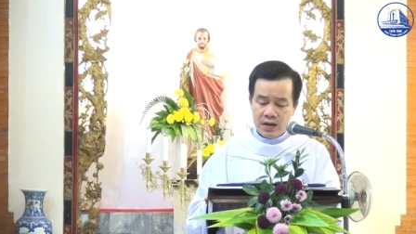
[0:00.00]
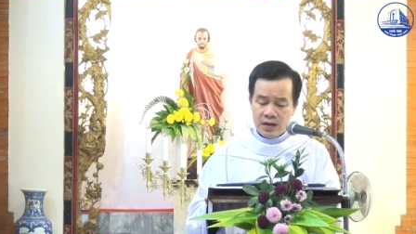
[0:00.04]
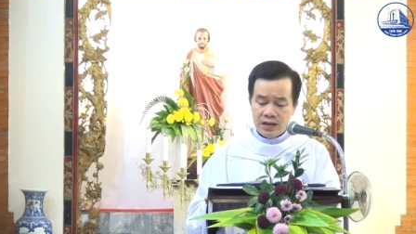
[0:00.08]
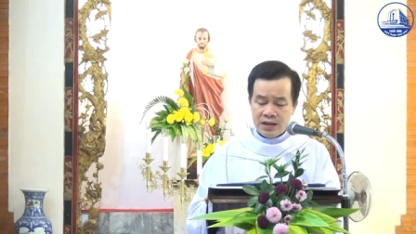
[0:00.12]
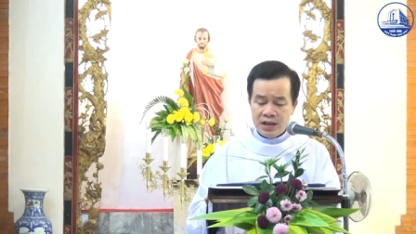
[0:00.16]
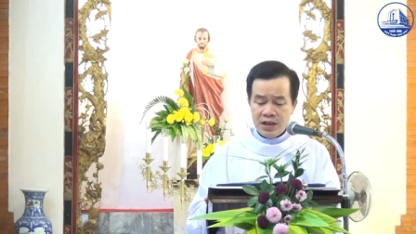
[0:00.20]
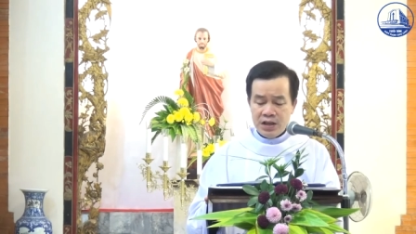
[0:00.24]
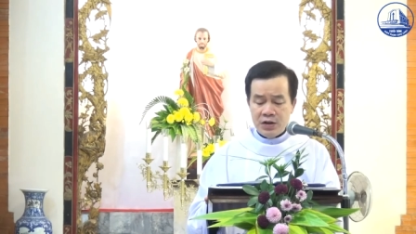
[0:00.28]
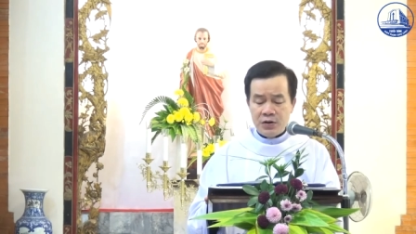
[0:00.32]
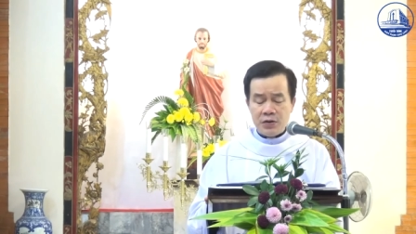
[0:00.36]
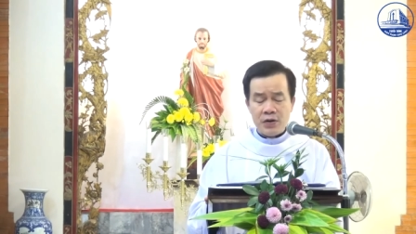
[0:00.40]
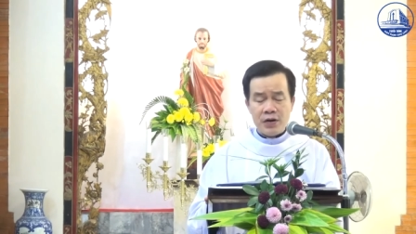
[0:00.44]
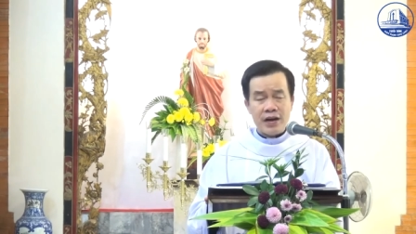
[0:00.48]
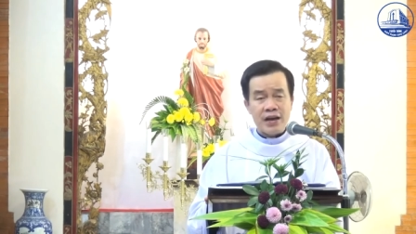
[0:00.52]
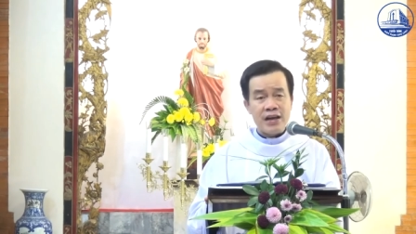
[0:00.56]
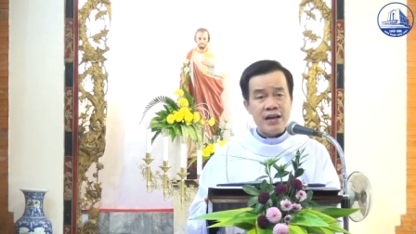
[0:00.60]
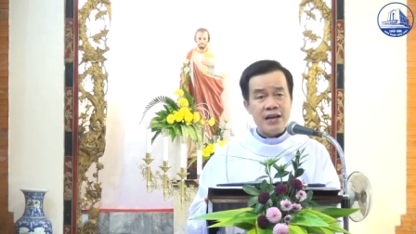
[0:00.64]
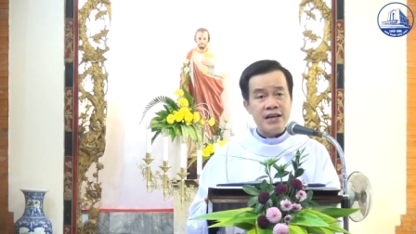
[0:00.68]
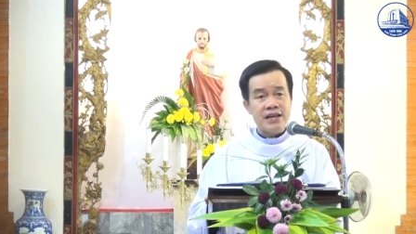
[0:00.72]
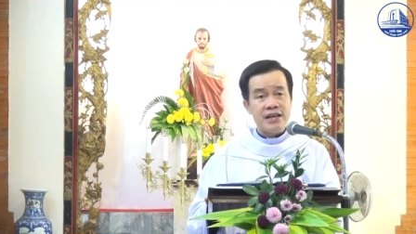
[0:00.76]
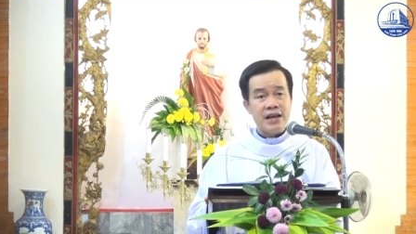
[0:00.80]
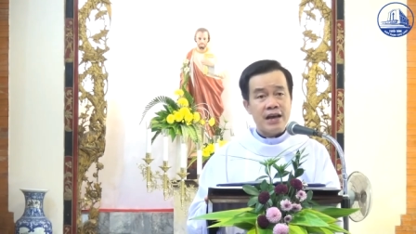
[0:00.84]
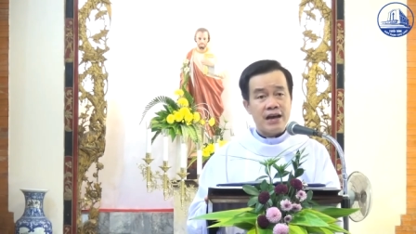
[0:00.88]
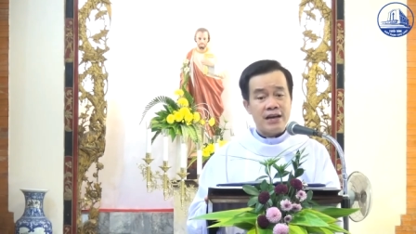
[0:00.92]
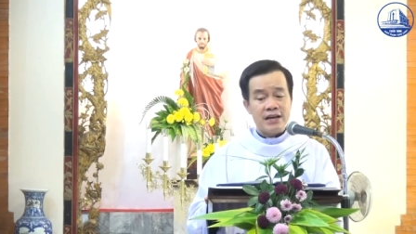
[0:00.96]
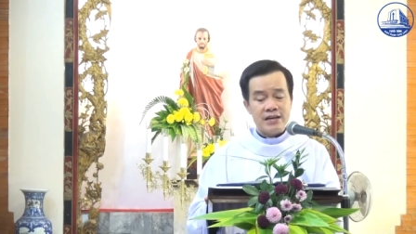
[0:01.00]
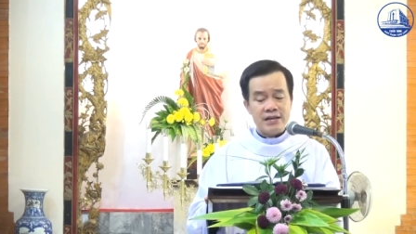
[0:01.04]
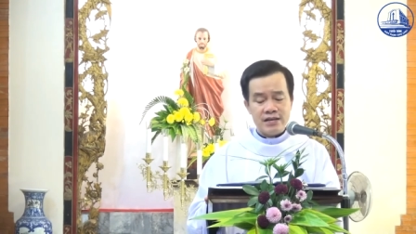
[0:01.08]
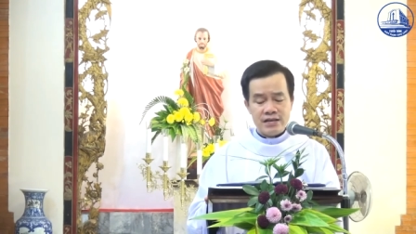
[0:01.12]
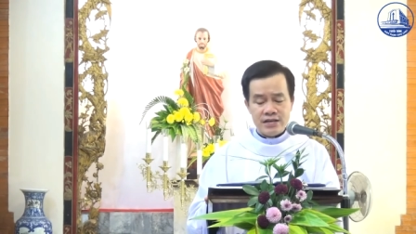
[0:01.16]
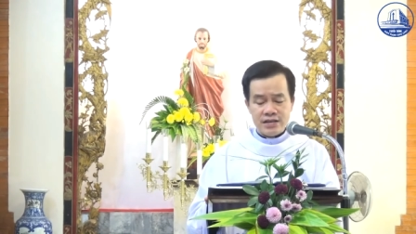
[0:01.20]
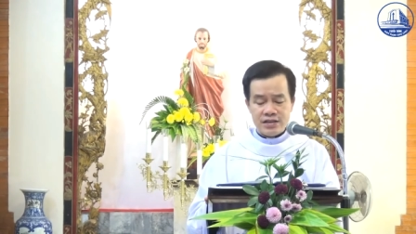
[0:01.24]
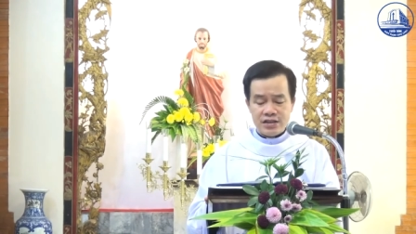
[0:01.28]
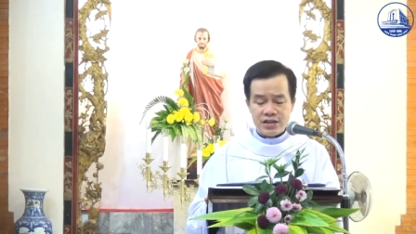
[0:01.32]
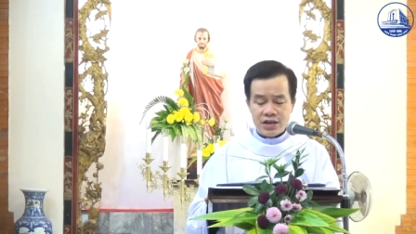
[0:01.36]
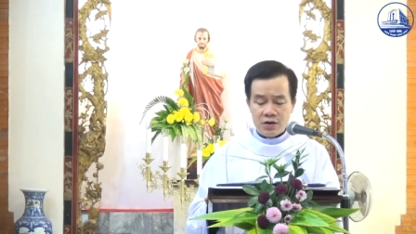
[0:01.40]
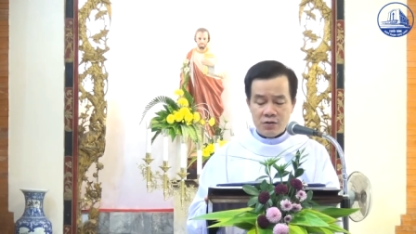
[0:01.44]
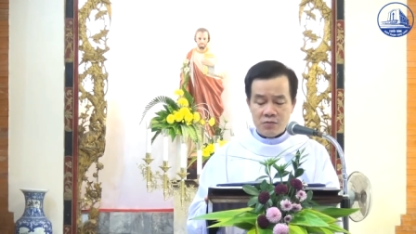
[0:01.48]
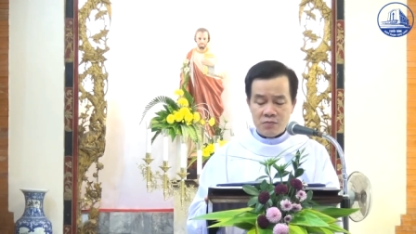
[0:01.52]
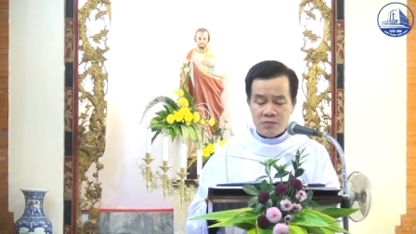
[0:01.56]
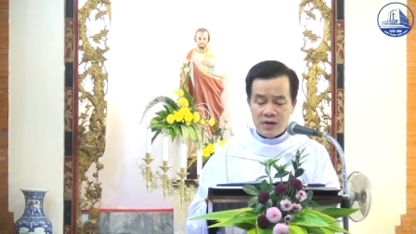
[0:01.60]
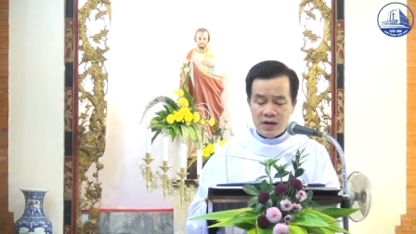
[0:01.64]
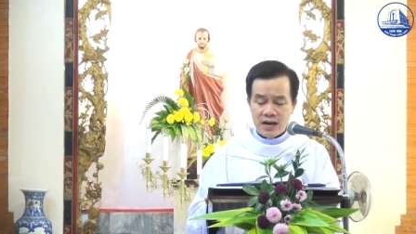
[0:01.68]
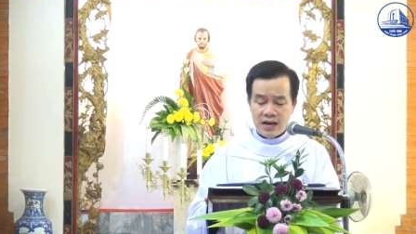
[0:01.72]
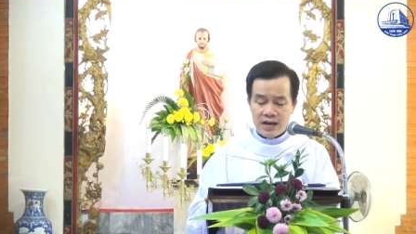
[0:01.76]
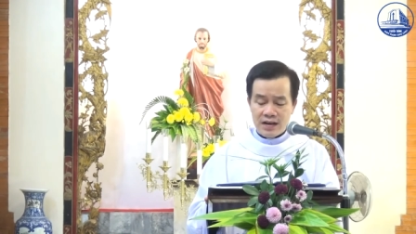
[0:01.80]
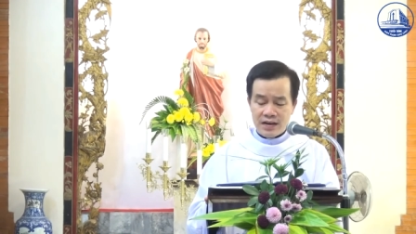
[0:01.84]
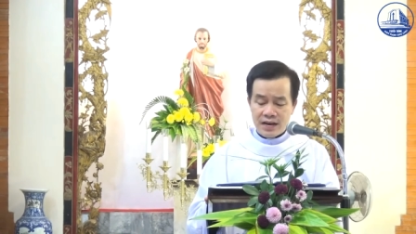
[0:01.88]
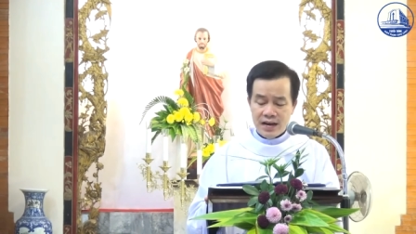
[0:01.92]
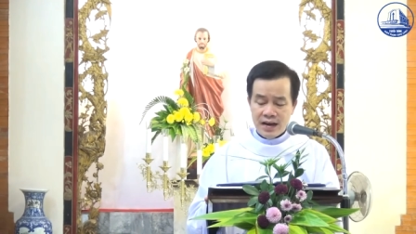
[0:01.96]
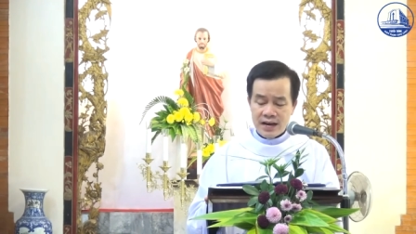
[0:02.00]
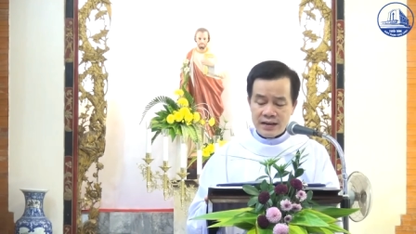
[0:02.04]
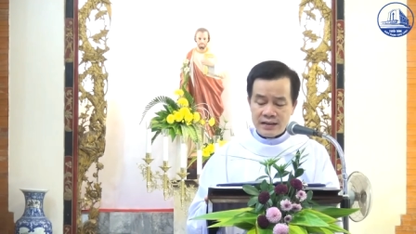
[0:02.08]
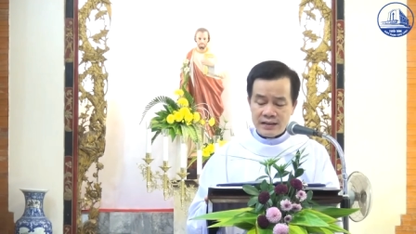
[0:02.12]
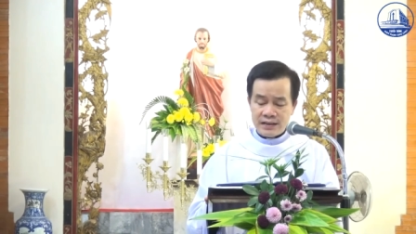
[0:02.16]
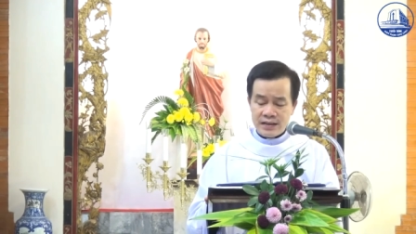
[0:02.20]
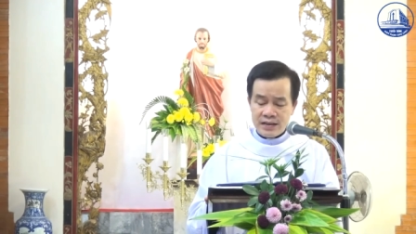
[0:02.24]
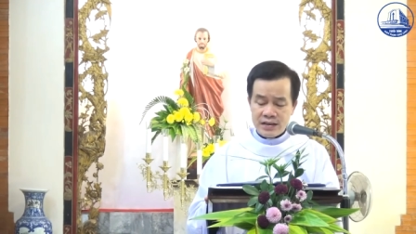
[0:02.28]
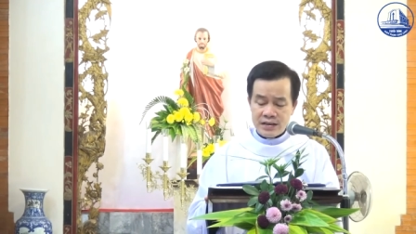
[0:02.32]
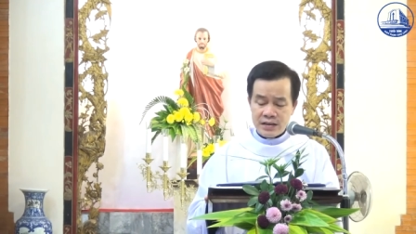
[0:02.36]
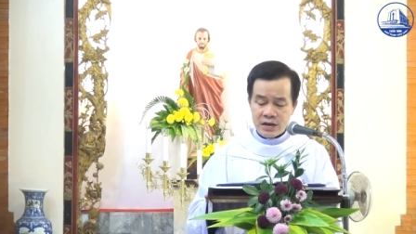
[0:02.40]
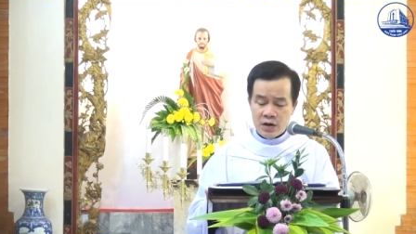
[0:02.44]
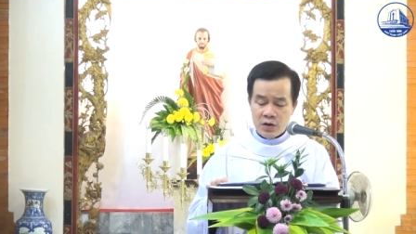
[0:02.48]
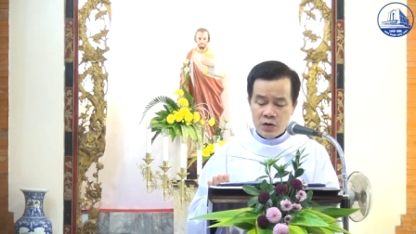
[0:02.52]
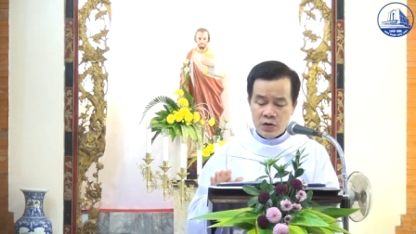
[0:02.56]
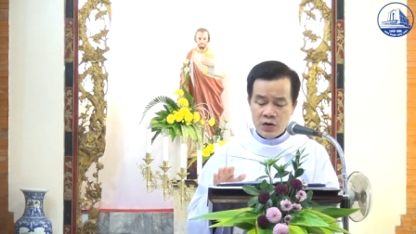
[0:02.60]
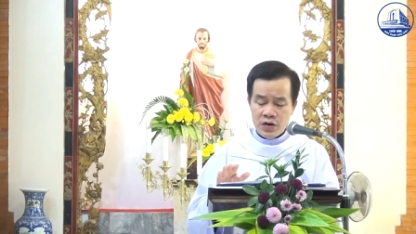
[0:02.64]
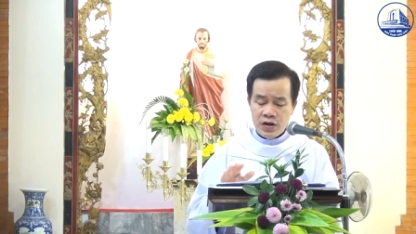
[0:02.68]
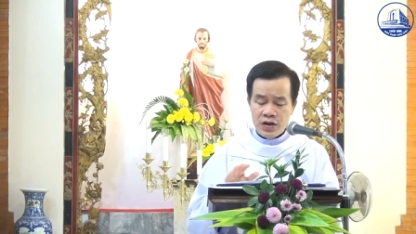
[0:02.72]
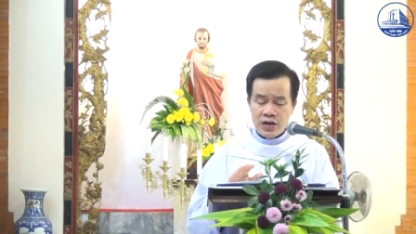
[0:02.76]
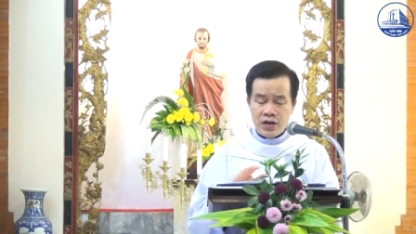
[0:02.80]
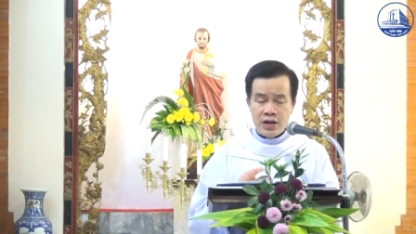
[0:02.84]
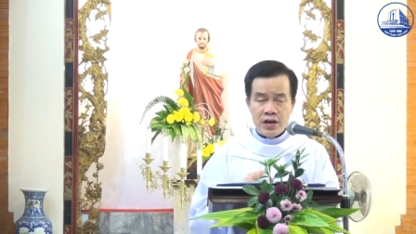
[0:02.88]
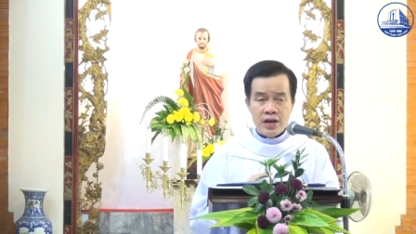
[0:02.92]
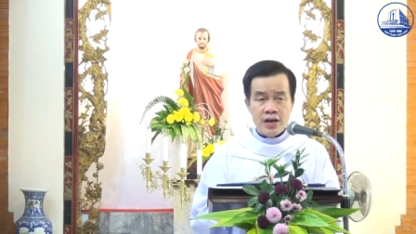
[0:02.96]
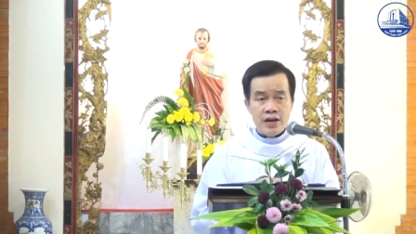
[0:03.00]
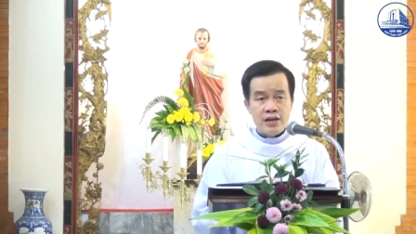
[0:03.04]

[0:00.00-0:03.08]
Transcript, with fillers: thiếu kiên nhẫn trong lời ăn tiếng nói